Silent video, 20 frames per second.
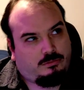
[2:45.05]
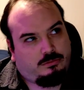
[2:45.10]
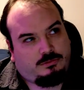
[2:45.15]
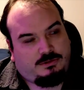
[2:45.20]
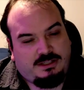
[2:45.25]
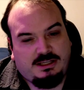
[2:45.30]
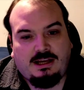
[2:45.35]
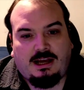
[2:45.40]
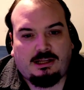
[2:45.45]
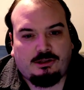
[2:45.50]

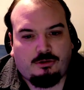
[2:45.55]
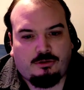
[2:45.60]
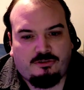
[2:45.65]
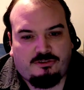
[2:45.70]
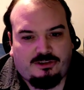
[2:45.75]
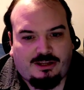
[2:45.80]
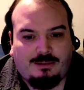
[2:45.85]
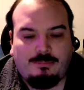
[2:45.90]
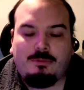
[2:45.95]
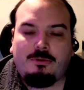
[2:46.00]
tigre à dents de
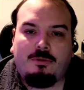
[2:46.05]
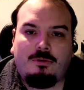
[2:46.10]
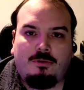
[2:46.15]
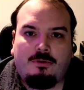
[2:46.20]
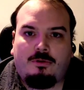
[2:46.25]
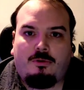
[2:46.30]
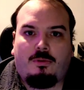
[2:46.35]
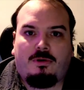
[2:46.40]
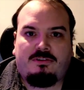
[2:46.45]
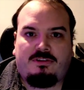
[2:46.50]
sabre
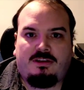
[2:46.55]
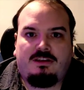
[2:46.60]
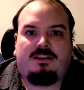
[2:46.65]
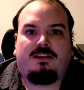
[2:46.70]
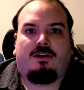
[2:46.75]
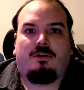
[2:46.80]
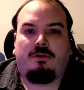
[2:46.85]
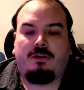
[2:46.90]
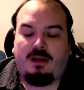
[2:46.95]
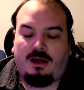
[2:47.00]
croisé avec
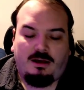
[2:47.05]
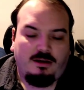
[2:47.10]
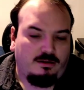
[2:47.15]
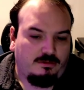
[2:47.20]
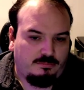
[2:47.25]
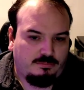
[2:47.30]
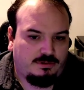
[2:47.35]
un renard,